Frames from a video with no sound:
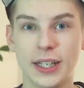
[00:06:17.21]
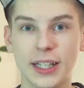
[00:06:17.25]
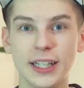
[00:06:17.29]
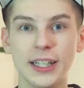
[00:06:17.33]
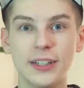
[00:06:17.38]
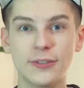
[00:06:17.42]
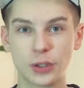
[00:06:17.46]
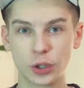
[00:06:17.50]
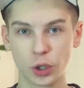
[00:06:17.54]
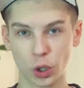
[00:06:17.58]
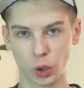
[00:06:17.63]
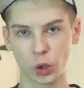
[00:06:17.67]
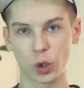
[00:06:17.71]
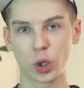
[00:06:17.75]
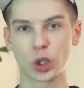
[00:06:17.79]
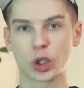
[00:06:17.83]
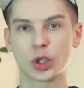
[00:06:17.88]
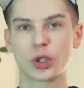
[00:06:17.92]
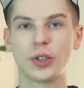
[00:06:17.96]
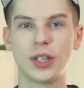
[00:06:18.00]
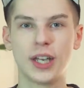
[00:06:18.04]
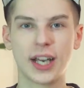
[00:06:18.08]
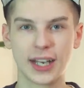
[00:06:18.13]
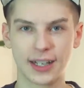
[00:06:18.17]
И все то,
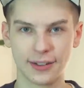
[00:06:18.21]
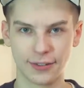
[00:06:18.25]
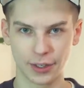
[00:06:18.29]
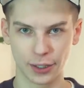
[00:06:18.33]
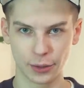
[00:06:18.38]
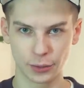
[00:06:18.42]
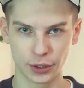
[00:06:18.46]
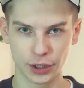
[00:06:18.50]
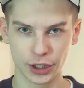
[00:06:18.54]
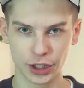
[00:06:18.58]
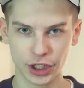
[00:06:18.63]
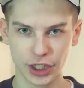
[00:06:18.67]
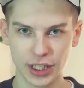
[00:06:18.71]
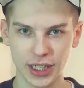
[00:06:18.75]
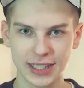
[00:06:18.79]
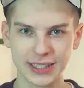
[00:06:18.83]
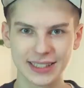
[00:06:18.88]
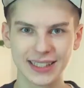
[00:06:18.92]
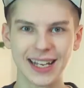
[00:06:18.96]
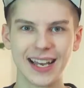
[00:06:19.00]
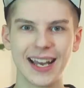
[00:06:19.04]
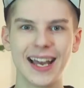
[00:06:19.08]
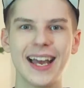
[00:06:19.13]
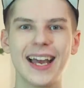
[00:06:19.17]
что я говорю
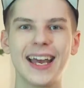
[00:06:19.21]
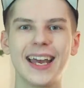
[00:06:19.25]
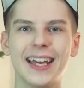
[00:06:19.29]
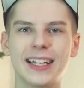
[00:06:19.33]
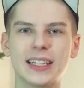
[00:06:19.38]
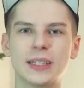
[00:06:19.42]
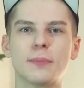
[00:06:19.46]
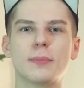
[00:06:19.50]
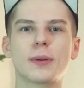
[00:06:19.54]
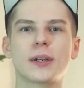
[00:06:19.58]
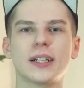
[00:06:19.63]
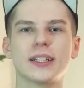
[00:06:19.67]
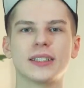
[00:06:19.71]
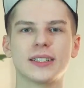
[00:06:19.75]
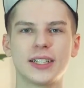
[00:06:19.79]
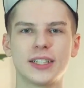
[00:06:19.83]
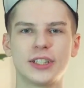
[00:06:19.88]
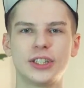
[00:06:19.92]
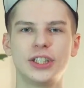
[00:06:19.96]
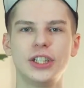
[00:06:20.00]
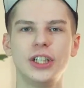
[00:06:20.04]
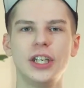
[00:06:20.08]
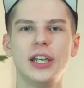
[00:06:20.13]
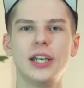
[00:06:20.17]
сейчас, это
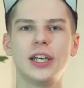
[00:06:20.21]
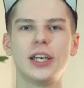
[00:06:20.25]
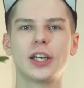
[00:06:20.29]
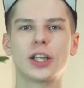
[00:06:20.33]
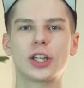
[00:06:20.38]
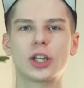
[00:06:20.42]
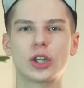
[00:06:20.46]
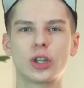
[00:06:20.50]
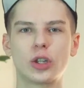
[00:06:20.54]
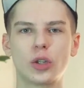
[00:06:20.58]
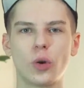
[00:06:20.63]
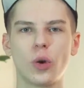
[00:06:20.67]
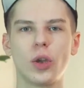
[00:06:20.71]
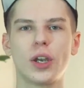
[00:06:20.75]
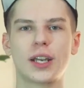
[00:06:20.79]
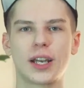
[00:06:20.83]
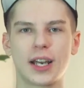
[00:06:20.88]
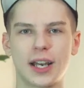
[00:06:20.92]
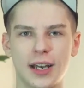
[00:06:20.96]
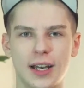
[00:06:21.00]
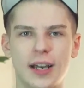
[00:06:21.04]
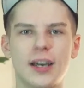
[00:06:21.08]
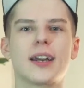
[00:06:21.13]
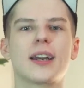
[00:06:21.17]
произносили
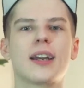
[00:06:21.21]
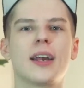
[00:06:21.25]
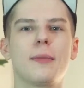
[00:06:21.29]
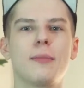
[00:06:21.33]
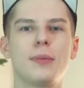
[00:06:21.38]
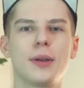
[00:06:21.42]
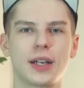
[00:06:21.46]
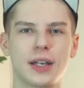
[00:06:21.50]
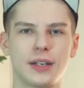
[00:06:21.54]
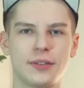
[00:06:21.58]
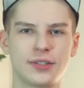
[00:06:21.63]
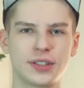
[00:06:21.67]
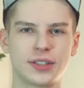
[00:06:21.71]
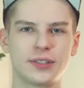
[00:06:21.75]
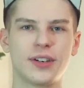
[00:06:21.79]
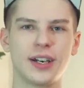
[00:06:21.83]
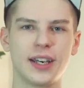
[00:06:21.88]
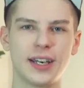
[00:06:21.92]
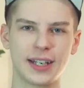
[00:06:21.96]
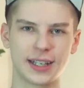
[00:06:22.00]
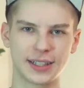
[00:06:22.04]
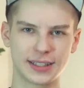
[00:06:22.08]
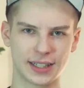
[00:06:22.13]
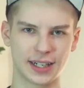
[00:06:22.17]
только рэперы в
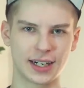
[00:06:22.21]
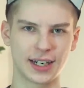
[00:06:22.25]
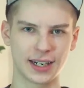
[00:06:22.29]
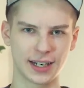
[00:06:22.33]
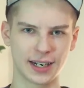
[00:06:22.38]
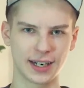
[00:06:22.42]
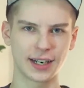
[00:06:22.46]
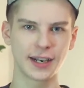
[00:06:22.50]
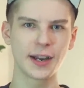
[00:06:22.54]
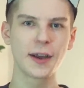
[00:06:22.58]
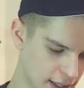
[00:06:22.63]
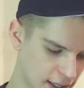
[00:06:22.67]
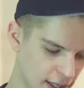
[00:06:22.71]
своих треках.